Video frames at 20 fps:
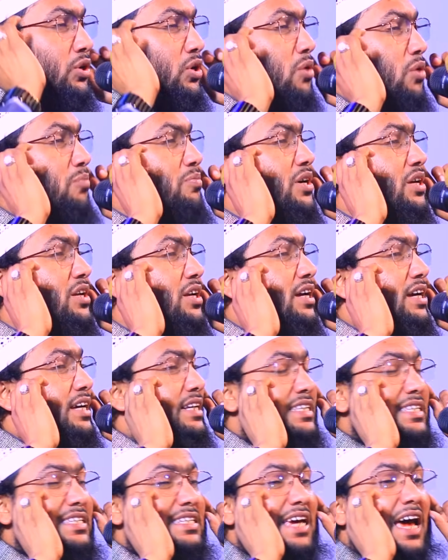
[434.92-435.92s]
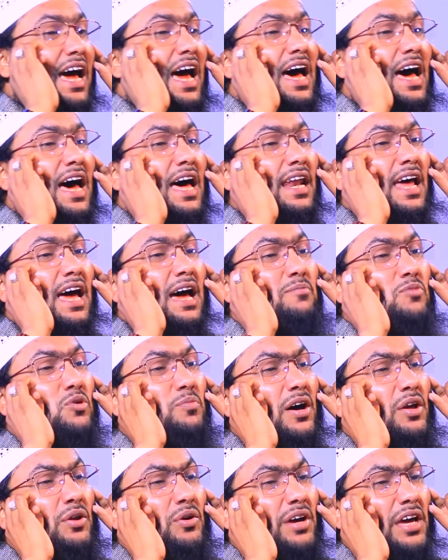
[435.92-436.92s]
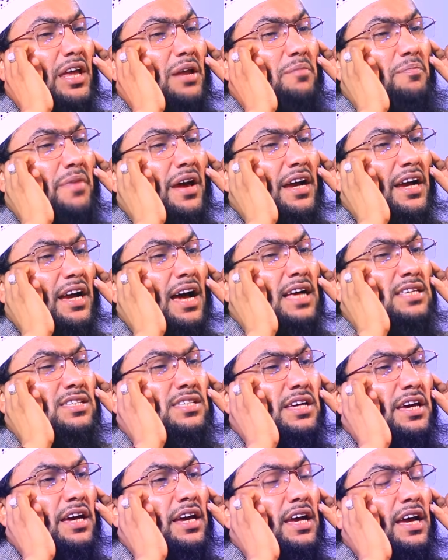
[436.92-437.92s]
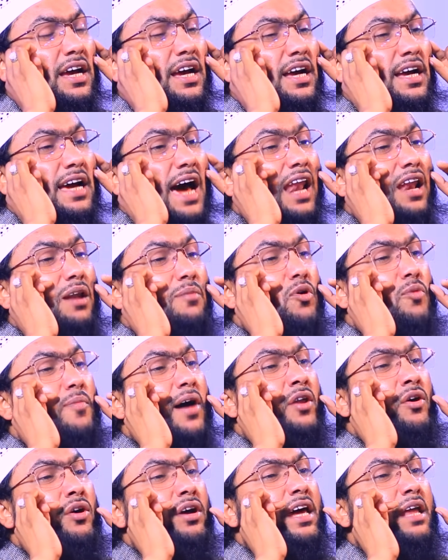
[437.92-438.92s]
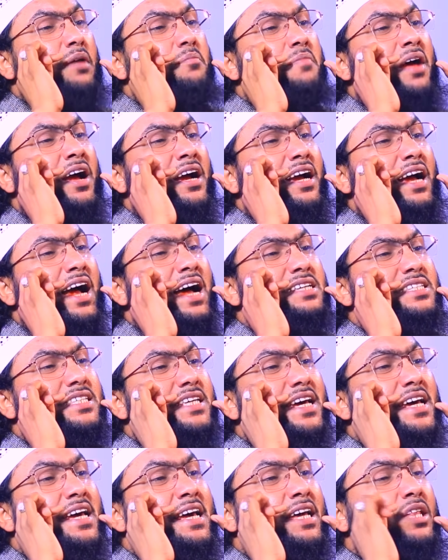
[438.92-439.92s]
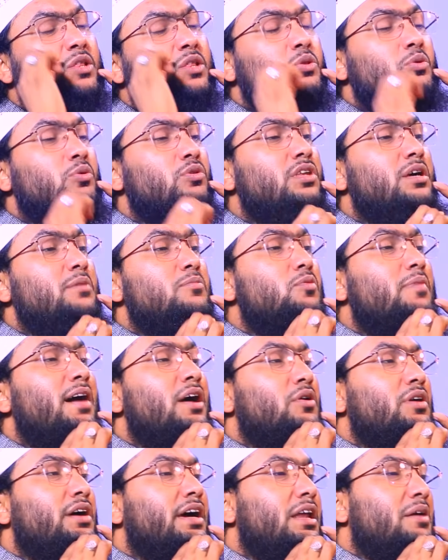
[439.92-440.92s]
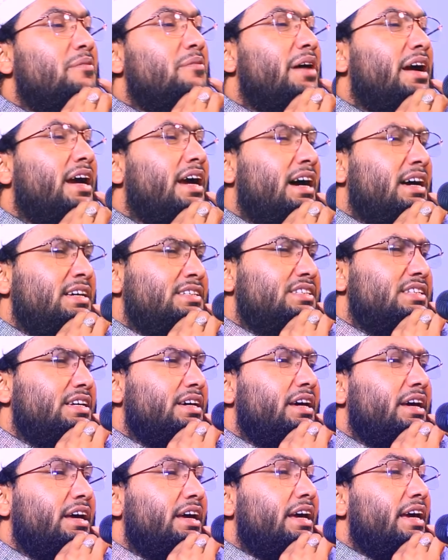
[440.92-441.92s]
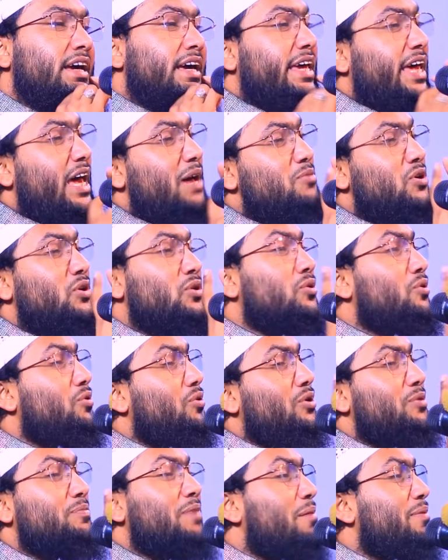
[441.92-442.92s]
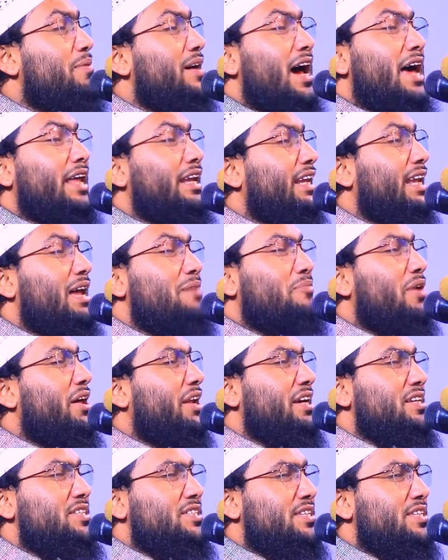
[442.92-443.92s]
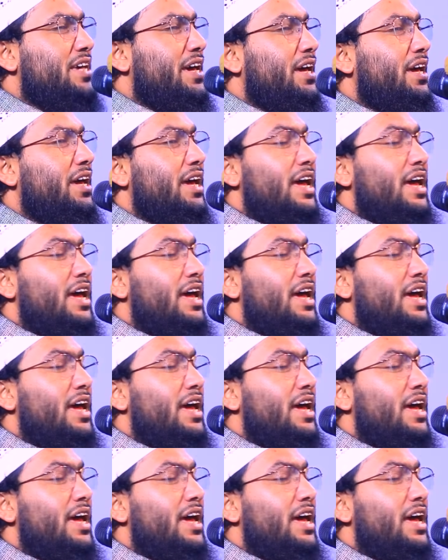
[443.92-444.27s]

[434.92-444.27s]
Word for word: নবীর চেহারা মুবারকের ব্যাখ্যা আছে গাল মুবারকের ব্যাখ্যা আছে তুতি মুবারকের ব্যাখ্যা আছে কেমন কোনভাবে আল্লাহ বানাইছে